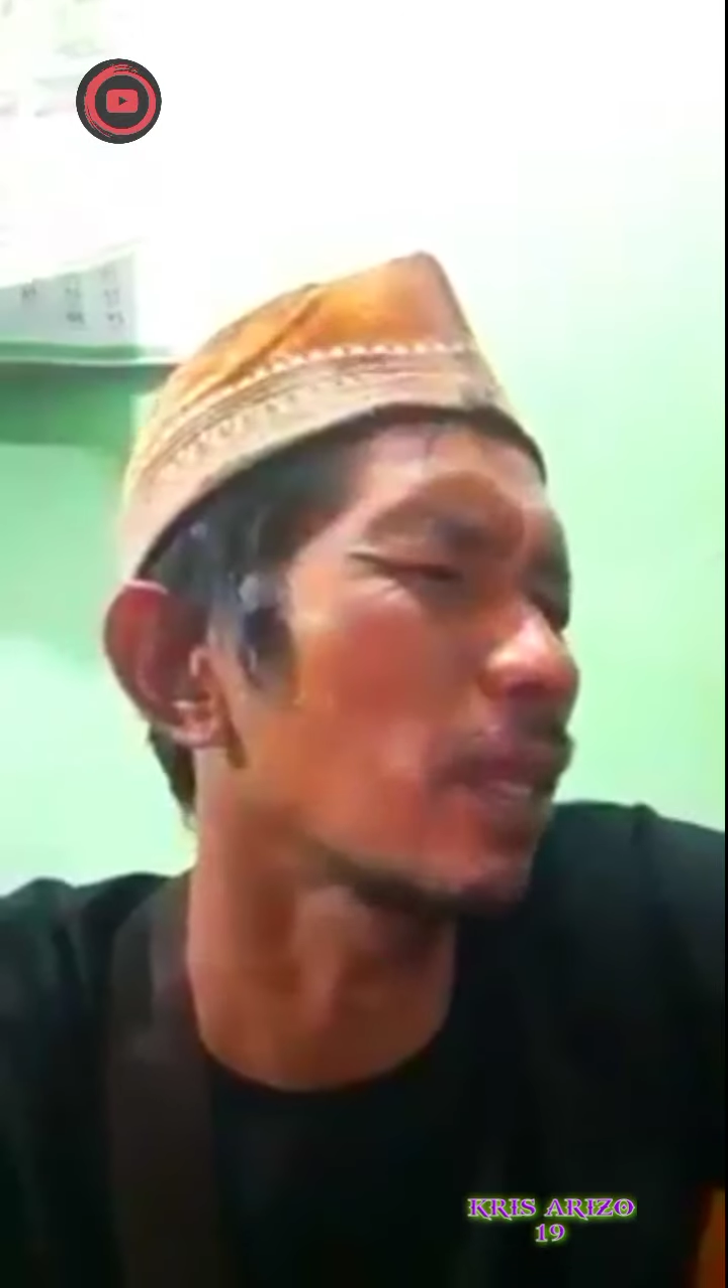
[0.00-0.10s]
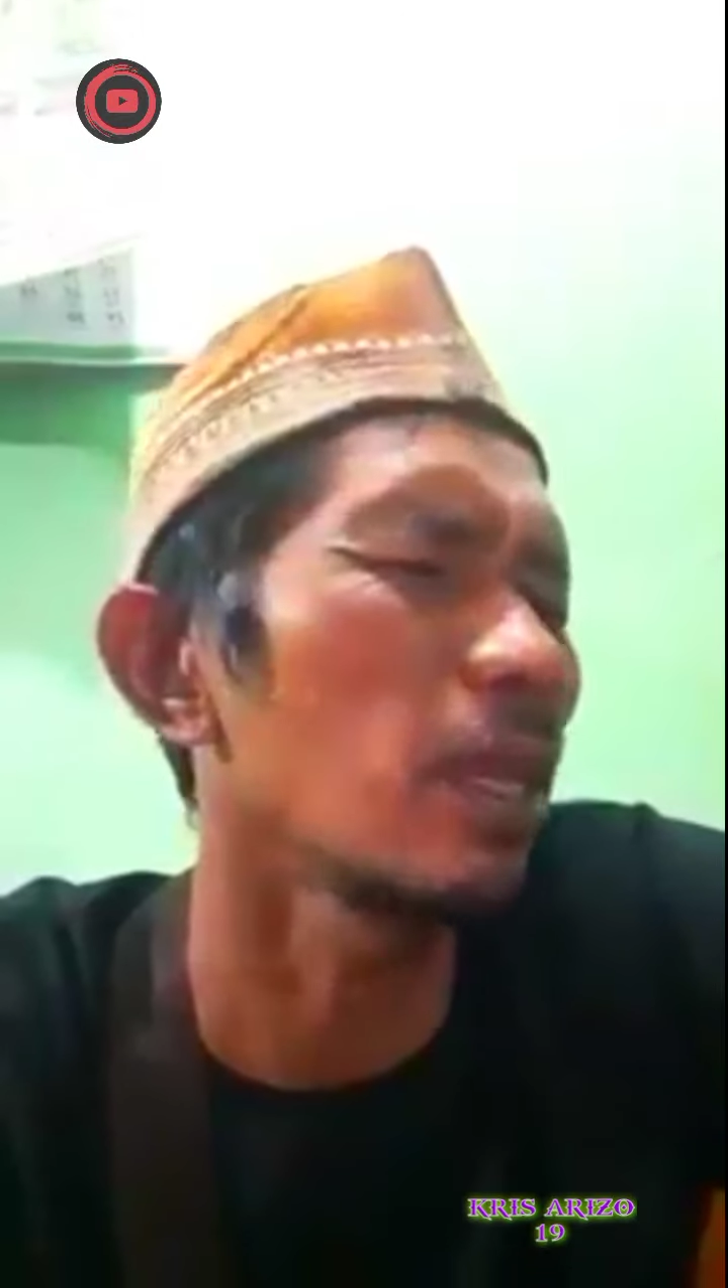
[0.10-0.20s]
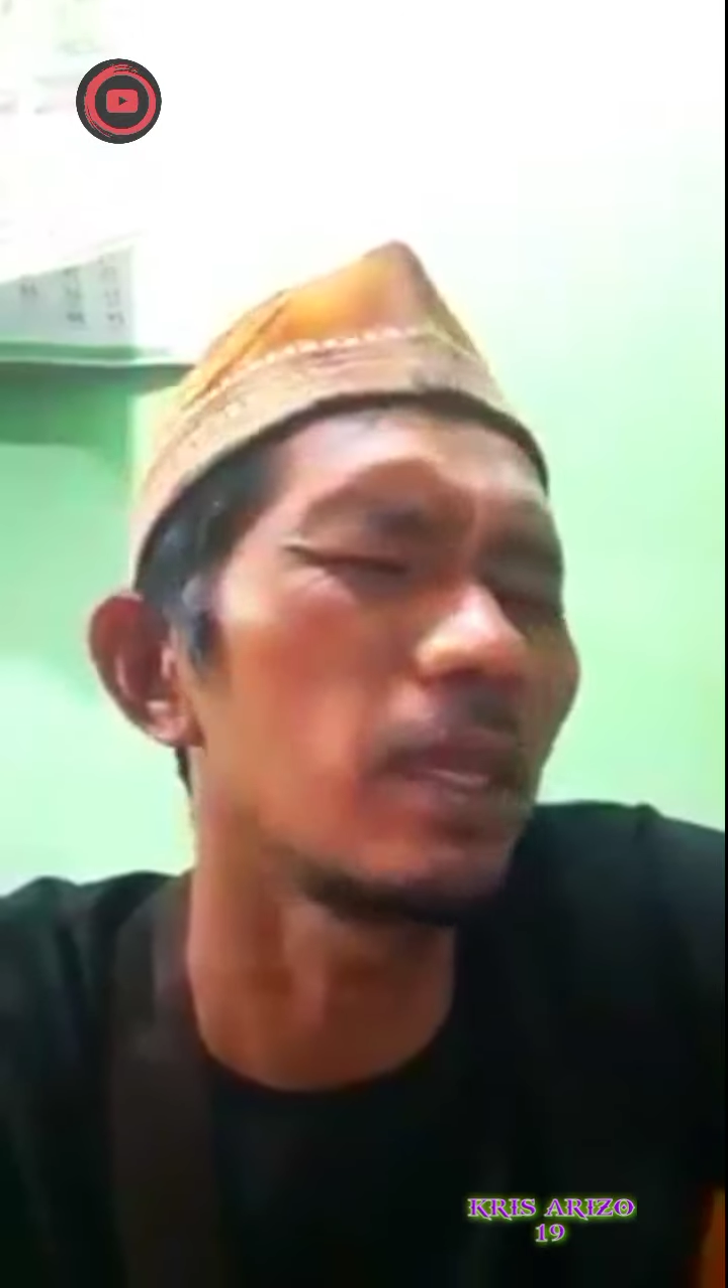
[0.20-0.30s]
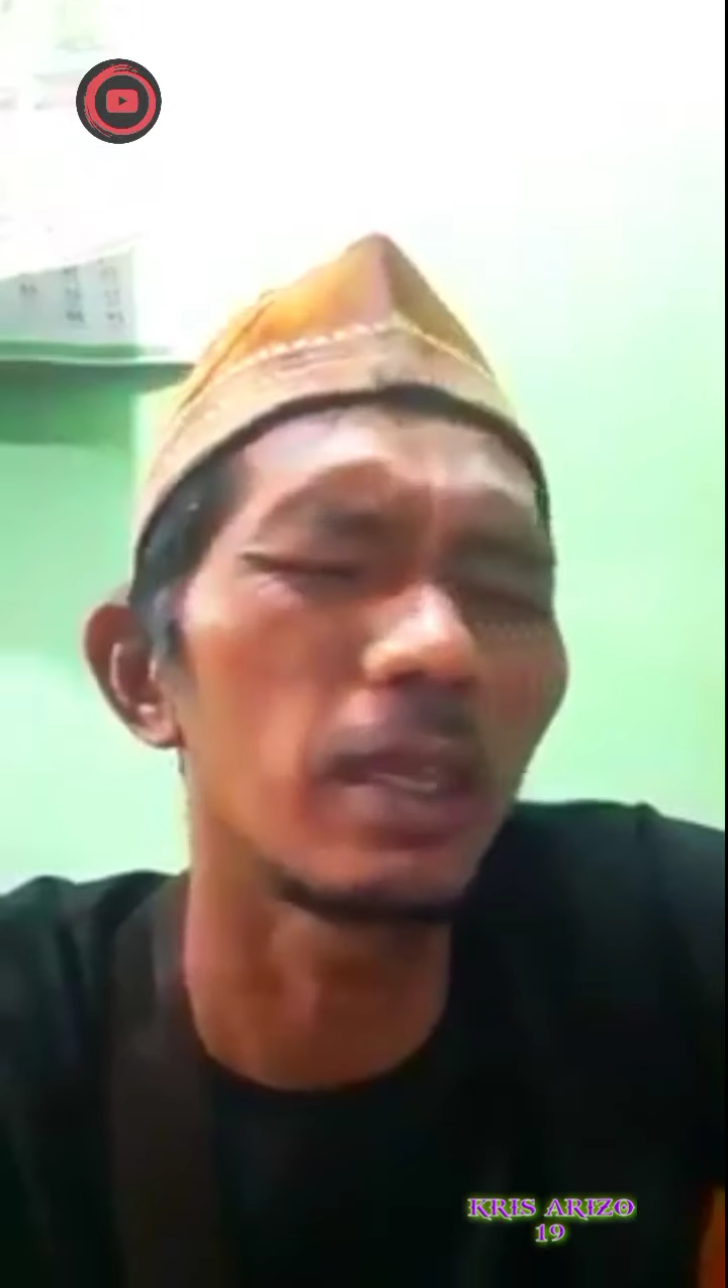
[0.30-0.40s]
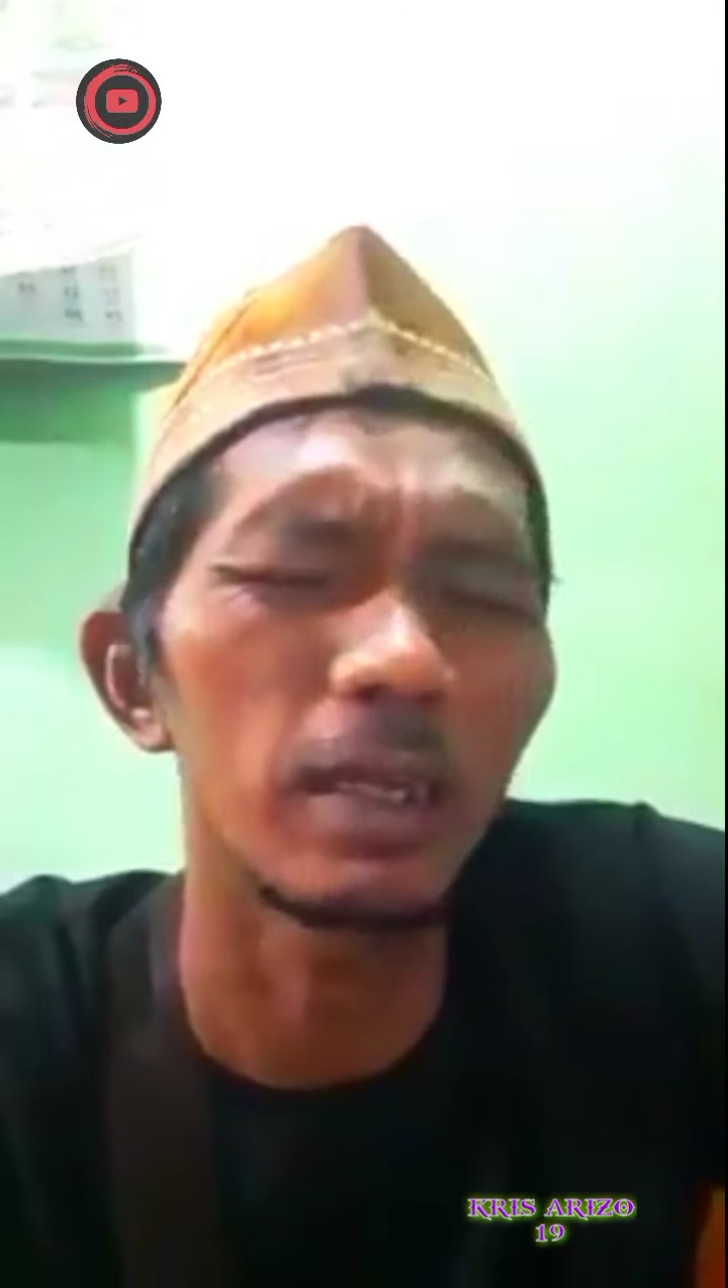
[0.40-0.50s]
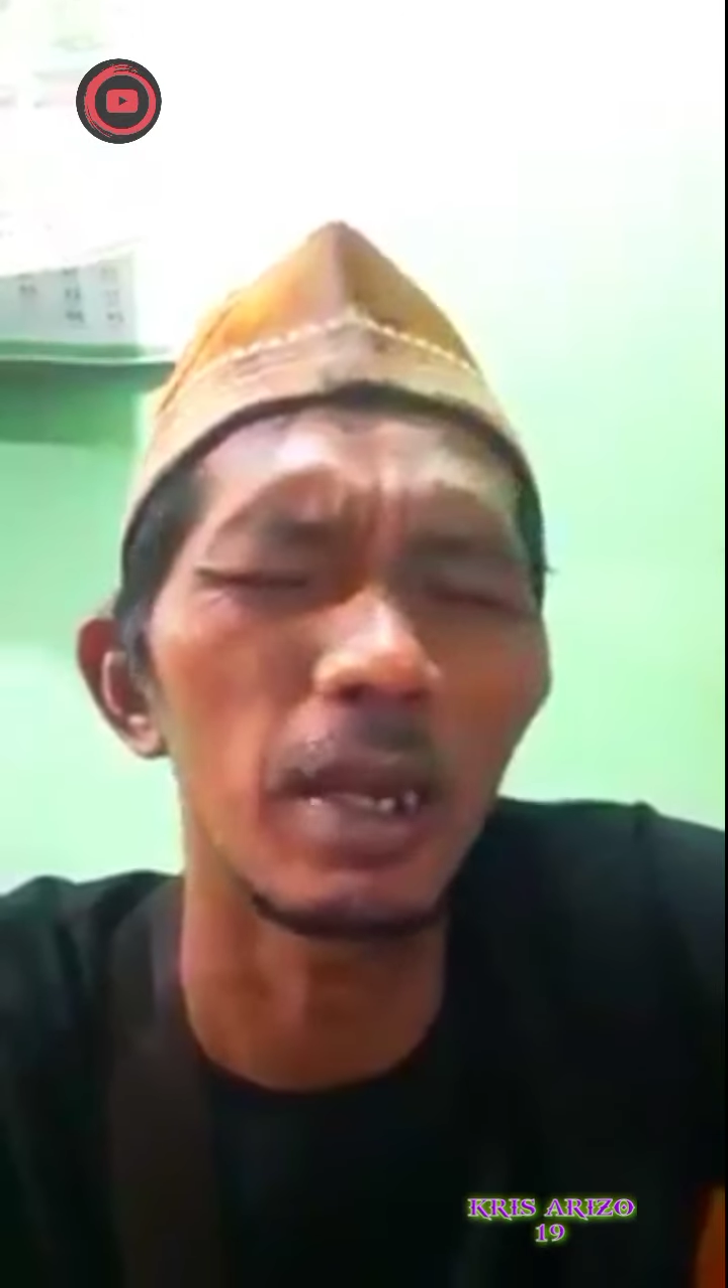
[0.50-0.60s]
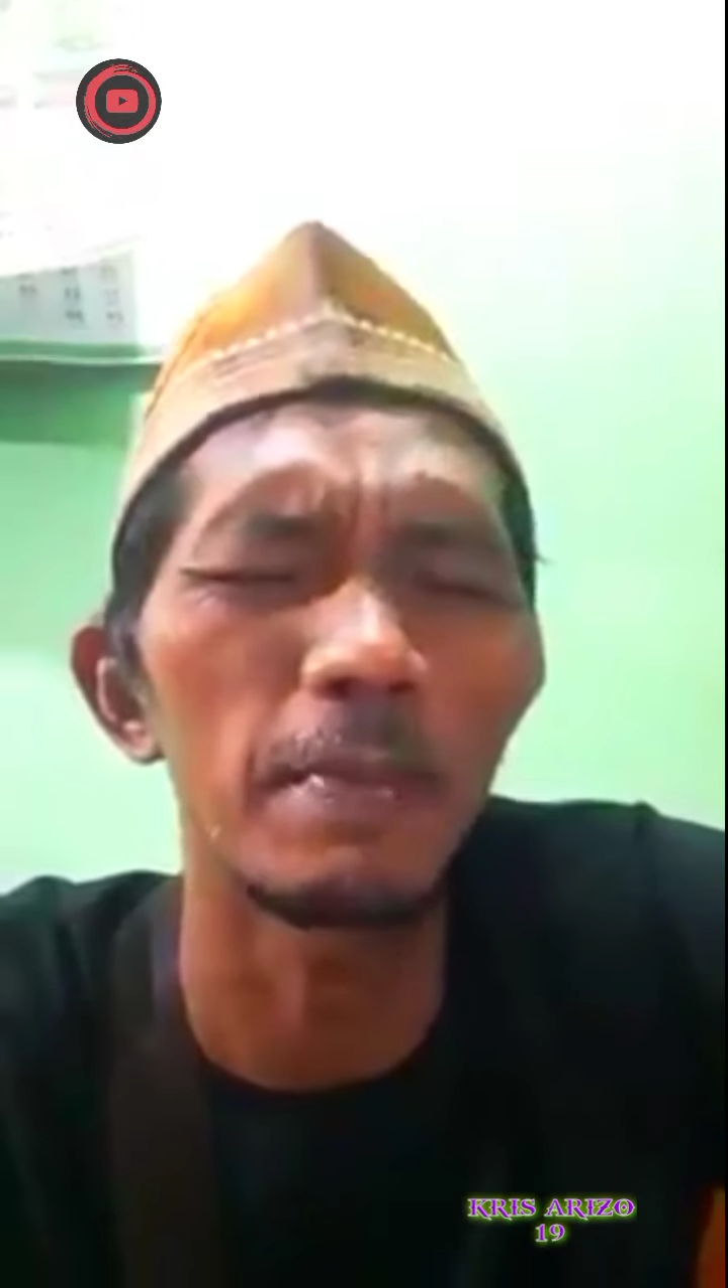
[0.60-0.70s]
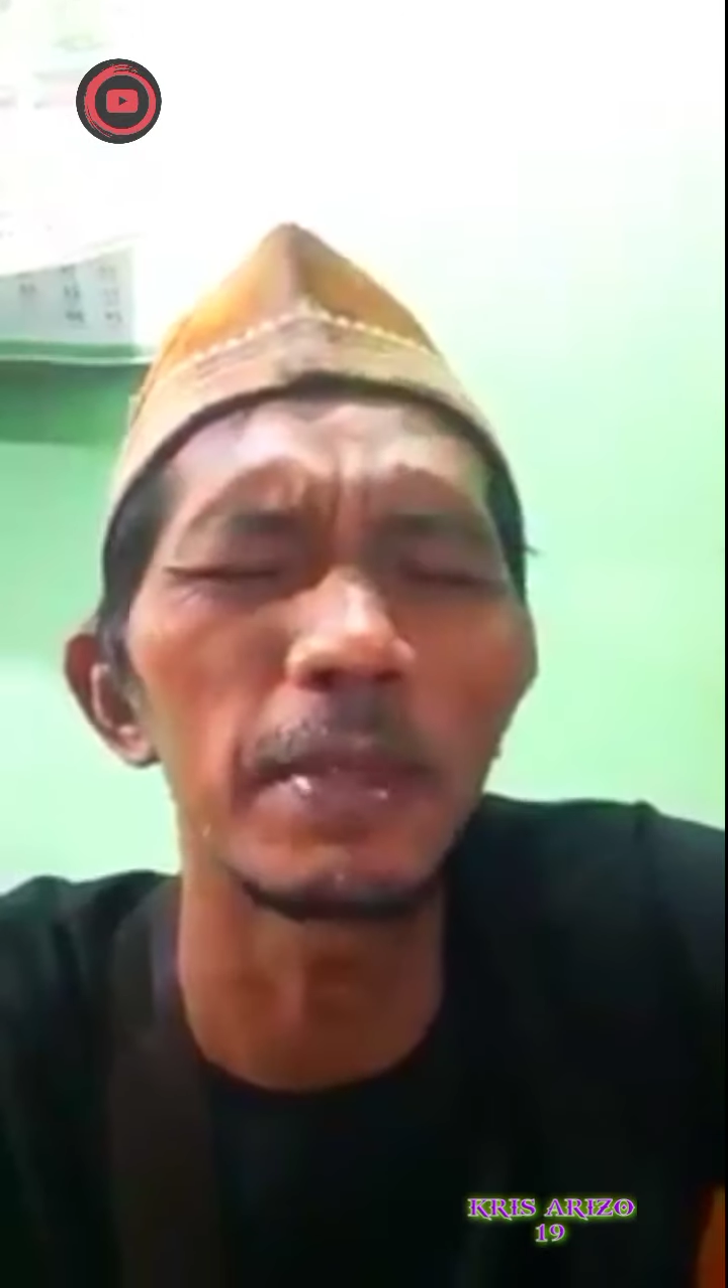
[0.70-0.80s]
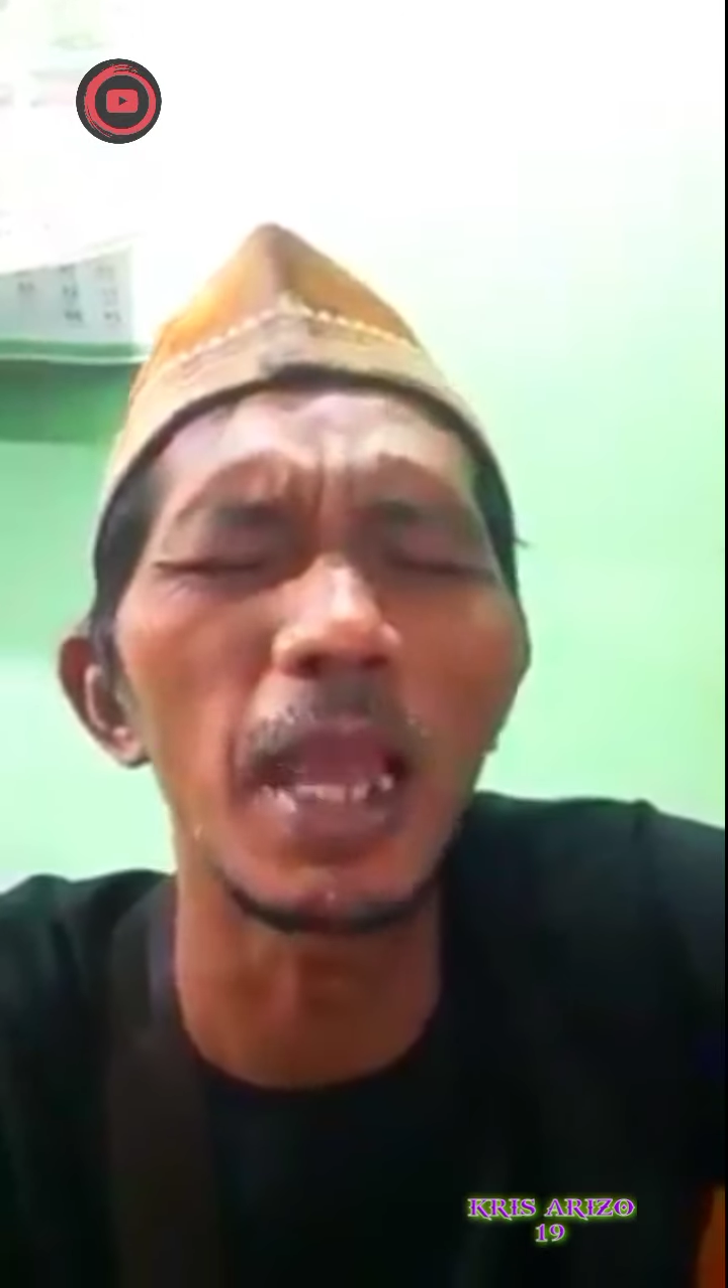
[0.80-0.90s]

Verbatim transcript: iya kena